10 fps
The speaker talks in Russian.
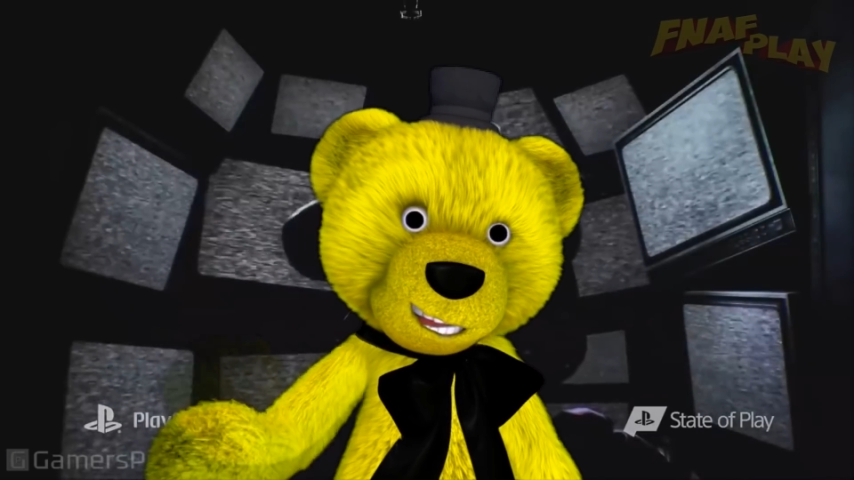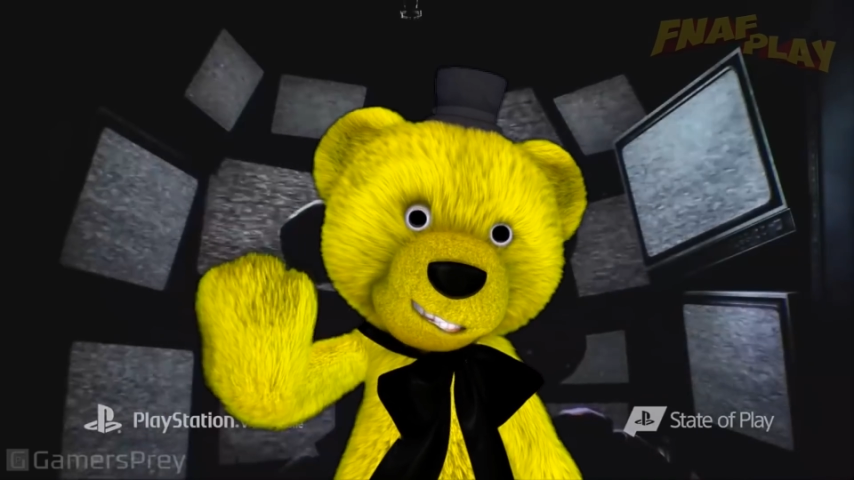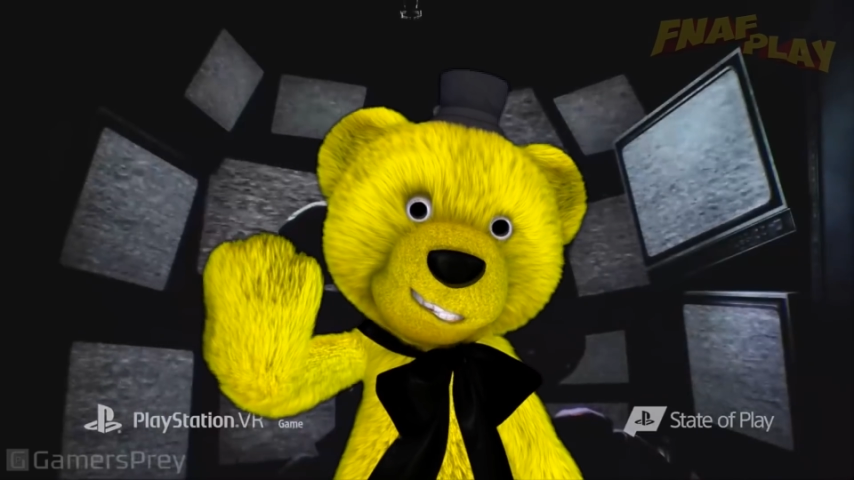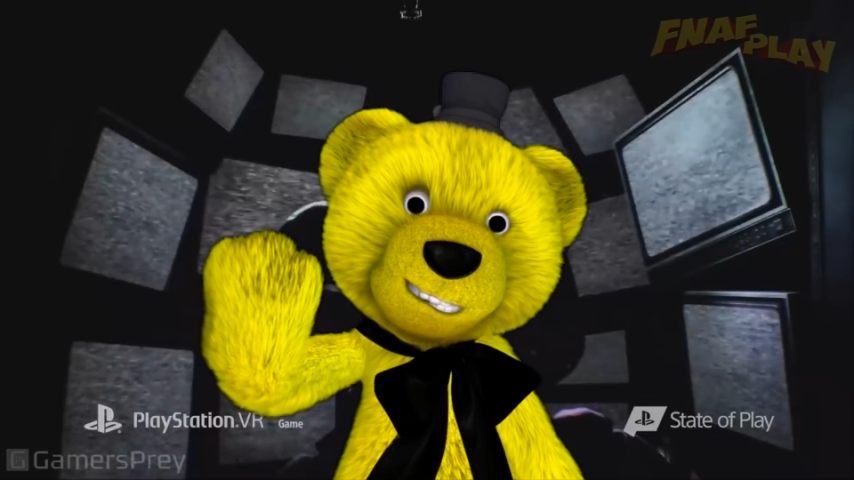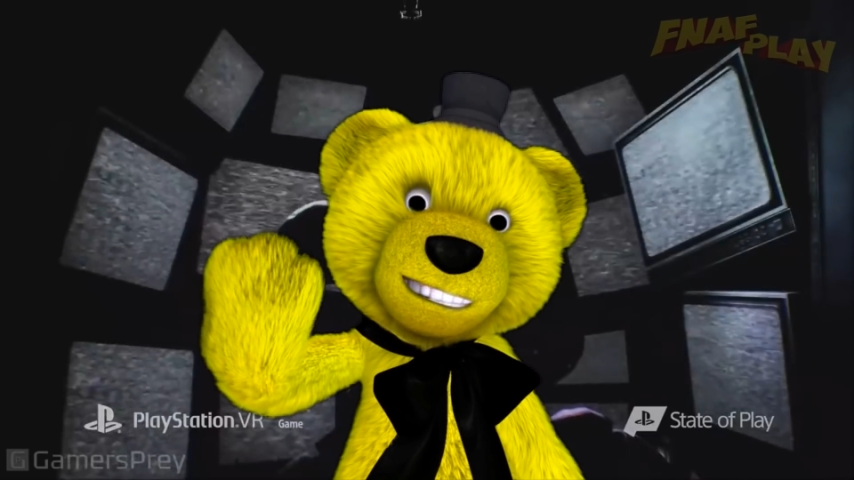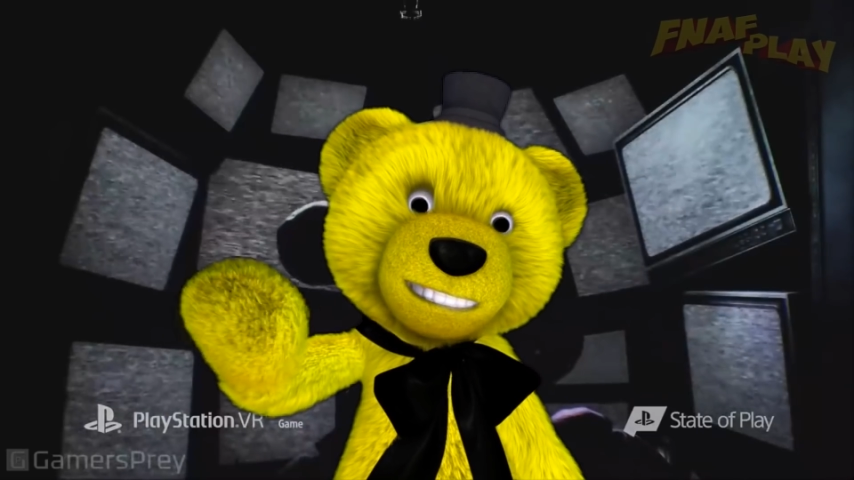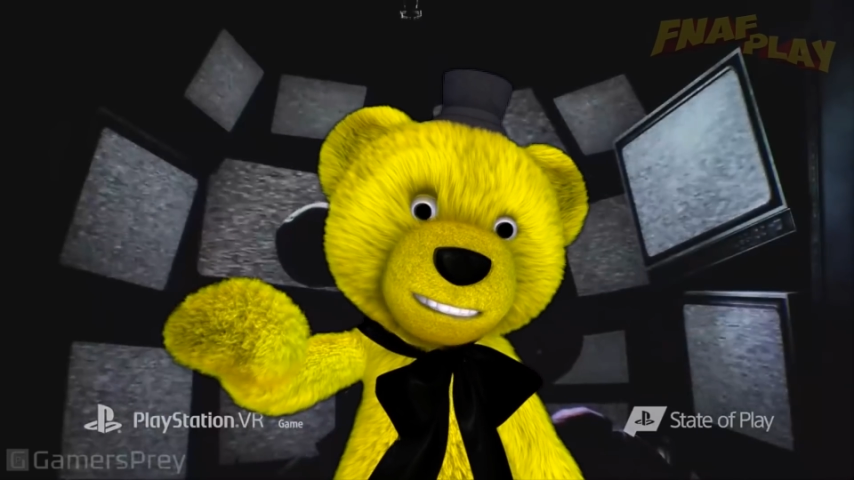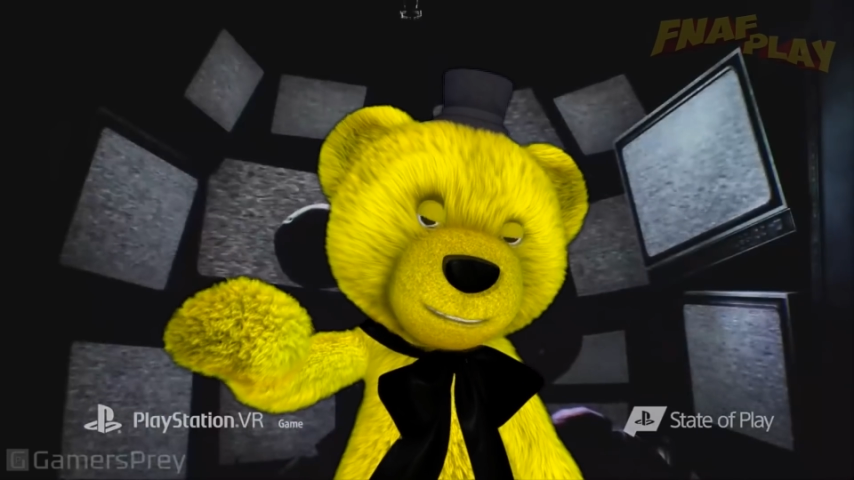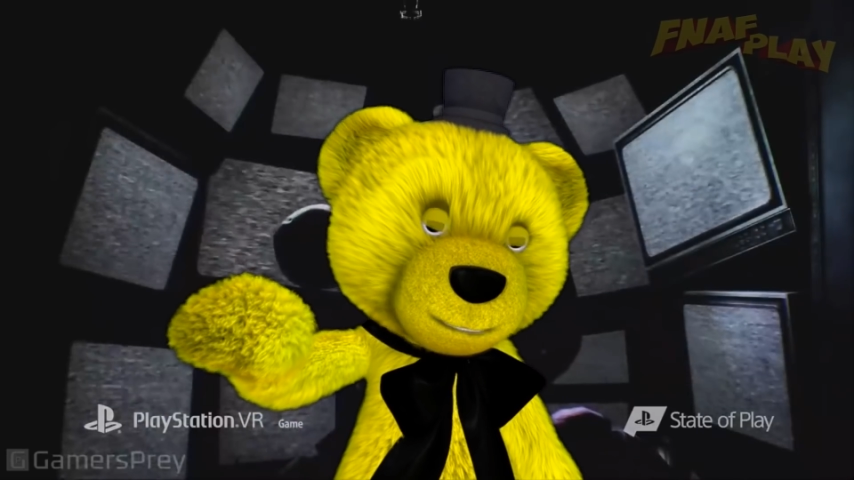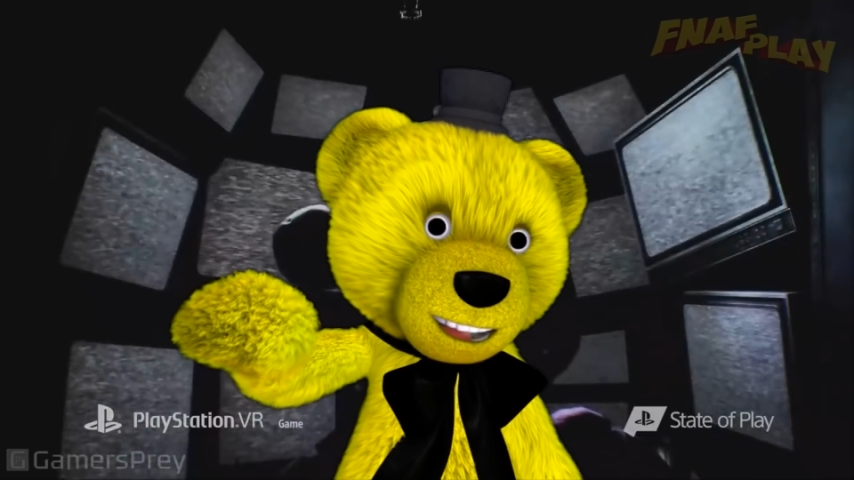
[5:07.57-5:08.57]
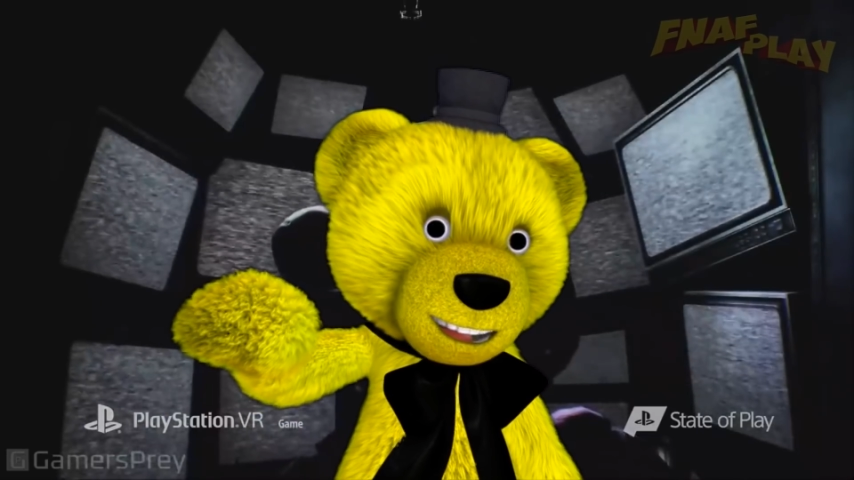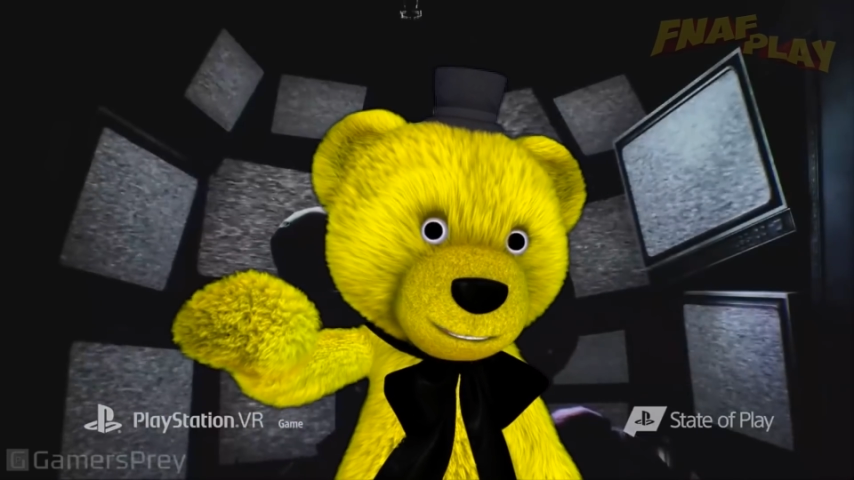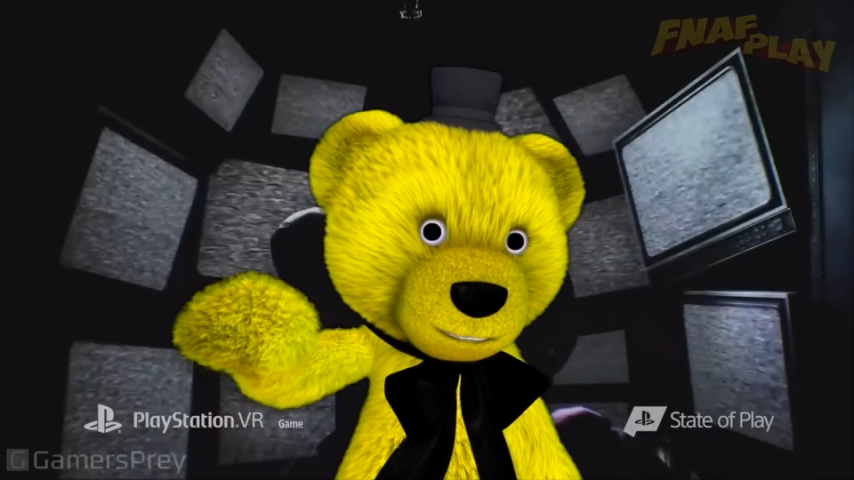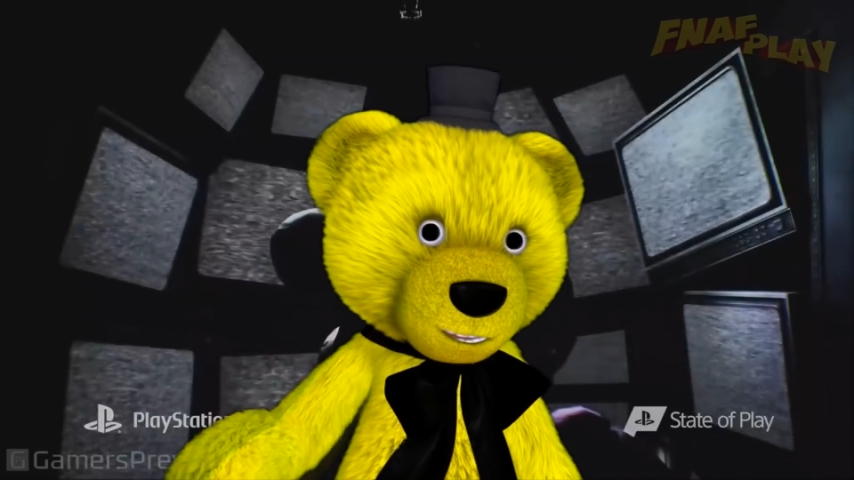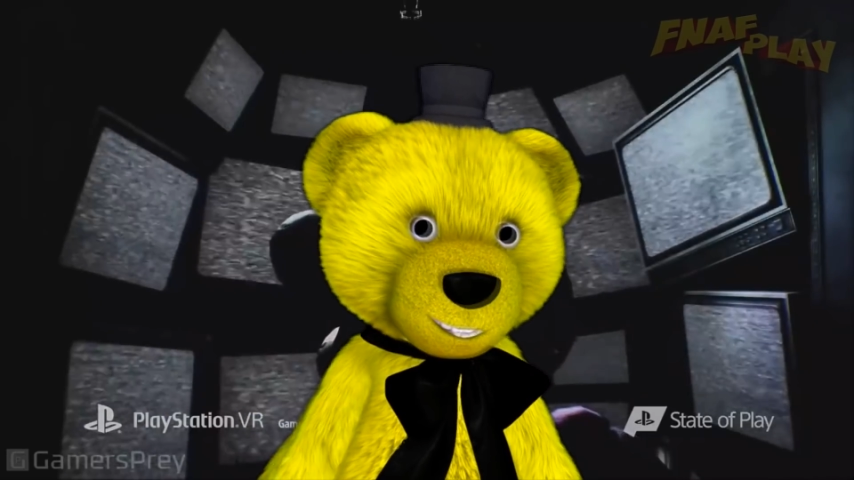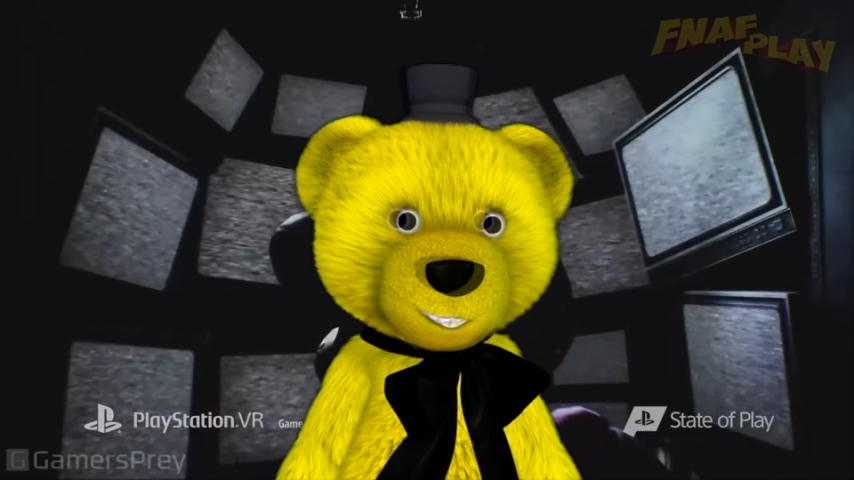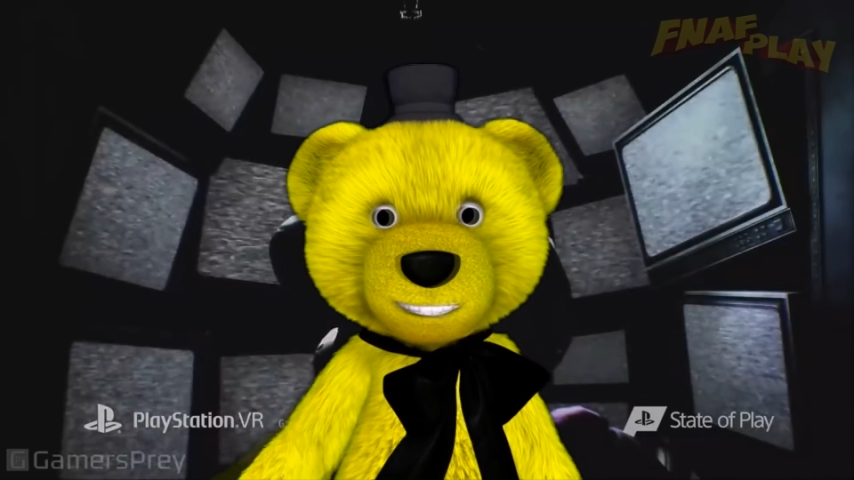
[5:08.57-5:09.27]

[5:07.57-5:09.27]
Если ты рад этой новости